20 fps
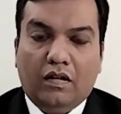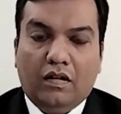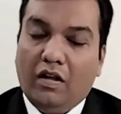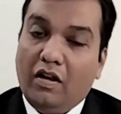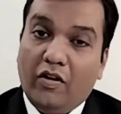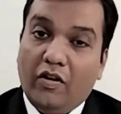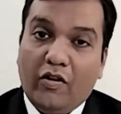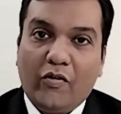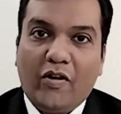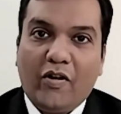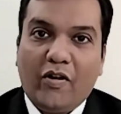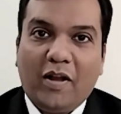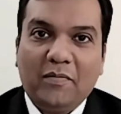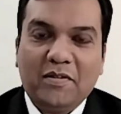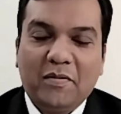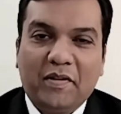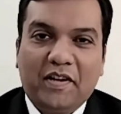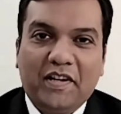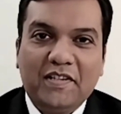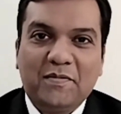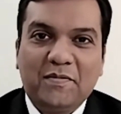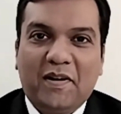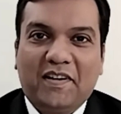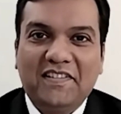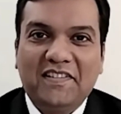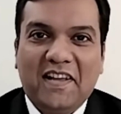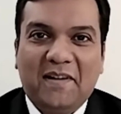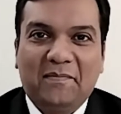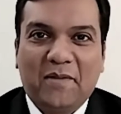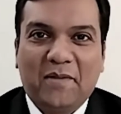हेलो एवरीवन आप सभी का
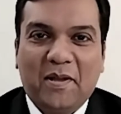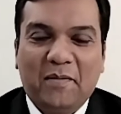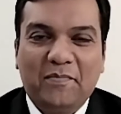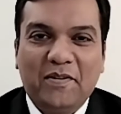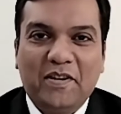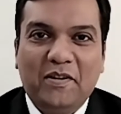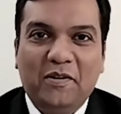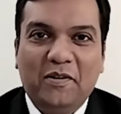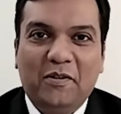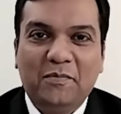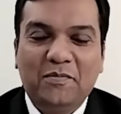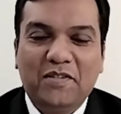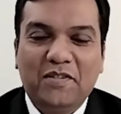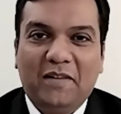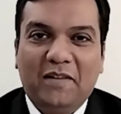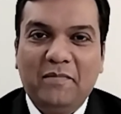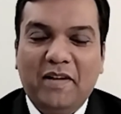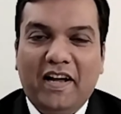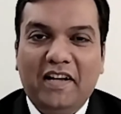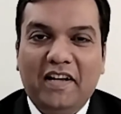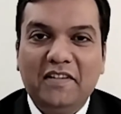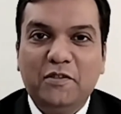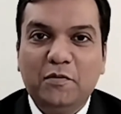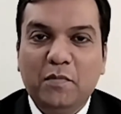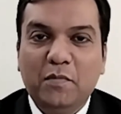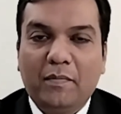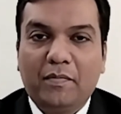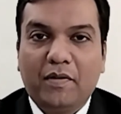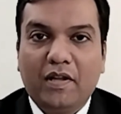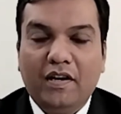स्वागत है आपके अपने यूट्यूब चैनल में आज जो
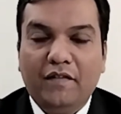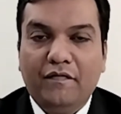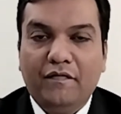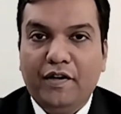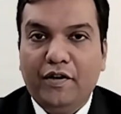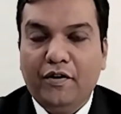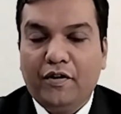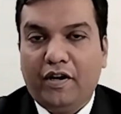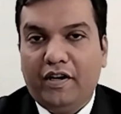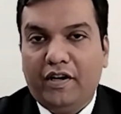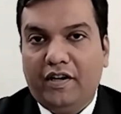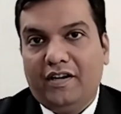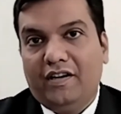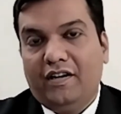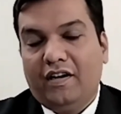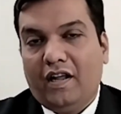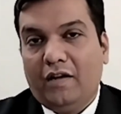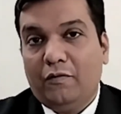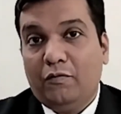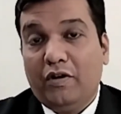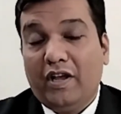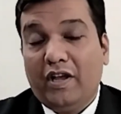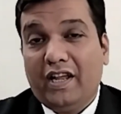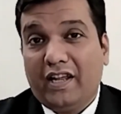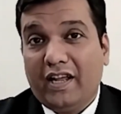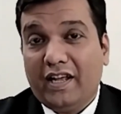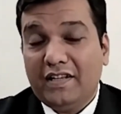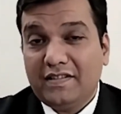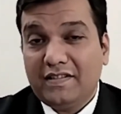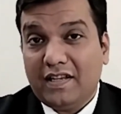मैं आपके लिए वीडियो कंटेंट लाया वो
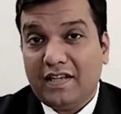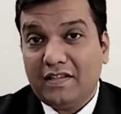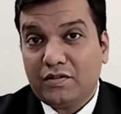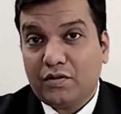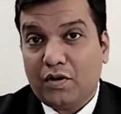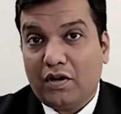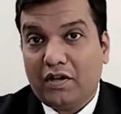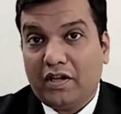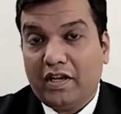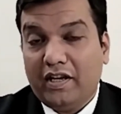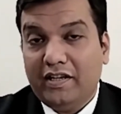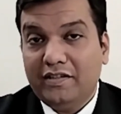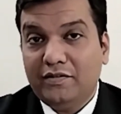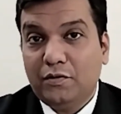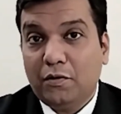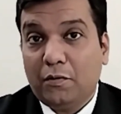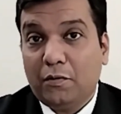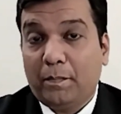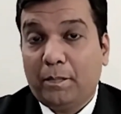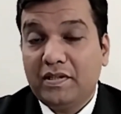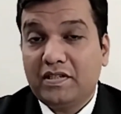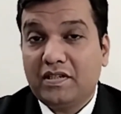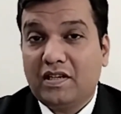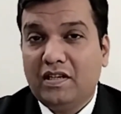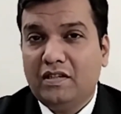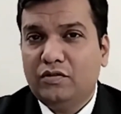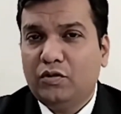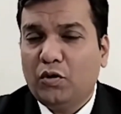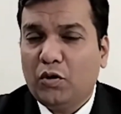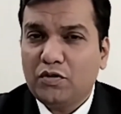एक ऐसा स्टॉक है जो
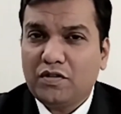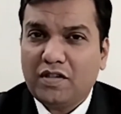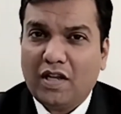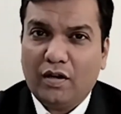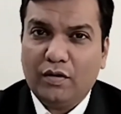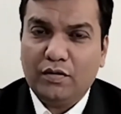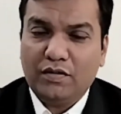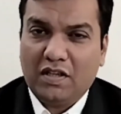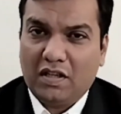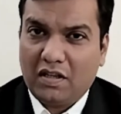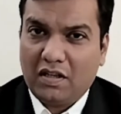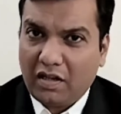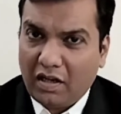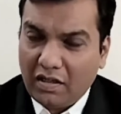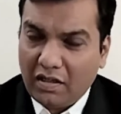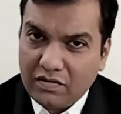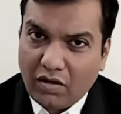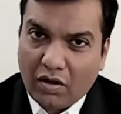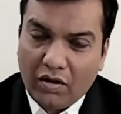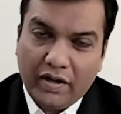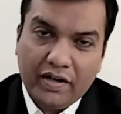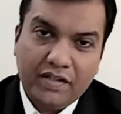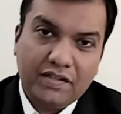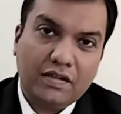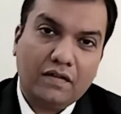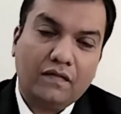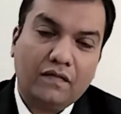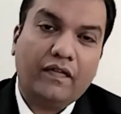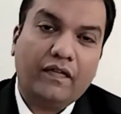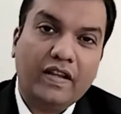पिछले दो सालों से
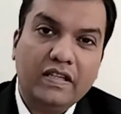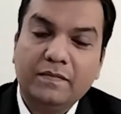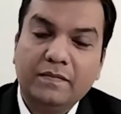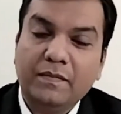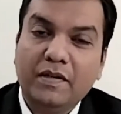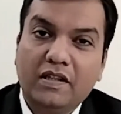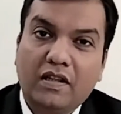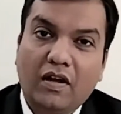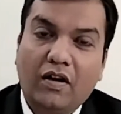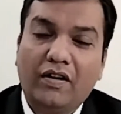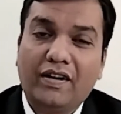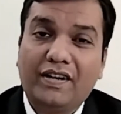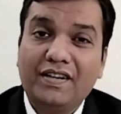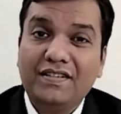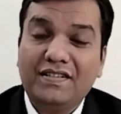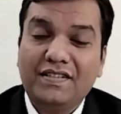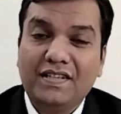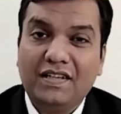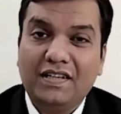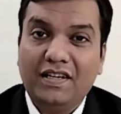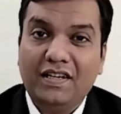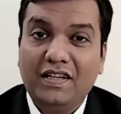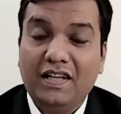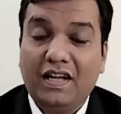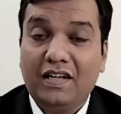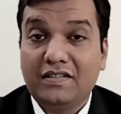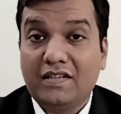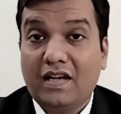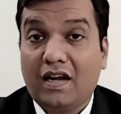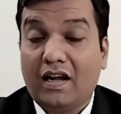कंसोलिडेशन फेज में था और रिसेंटली
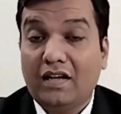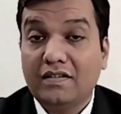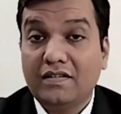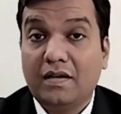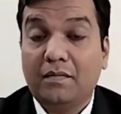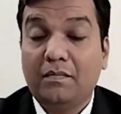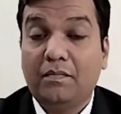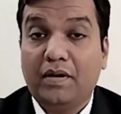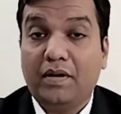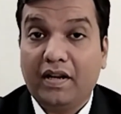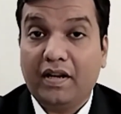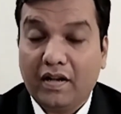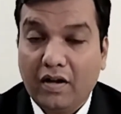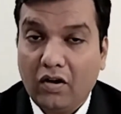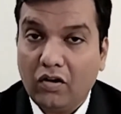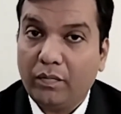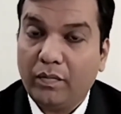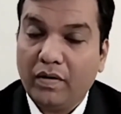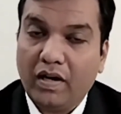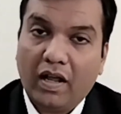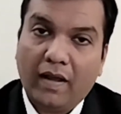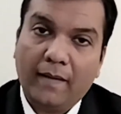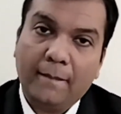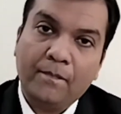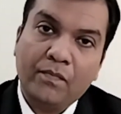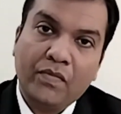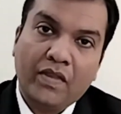अच्छा खासा ब्रेकआउट खुला है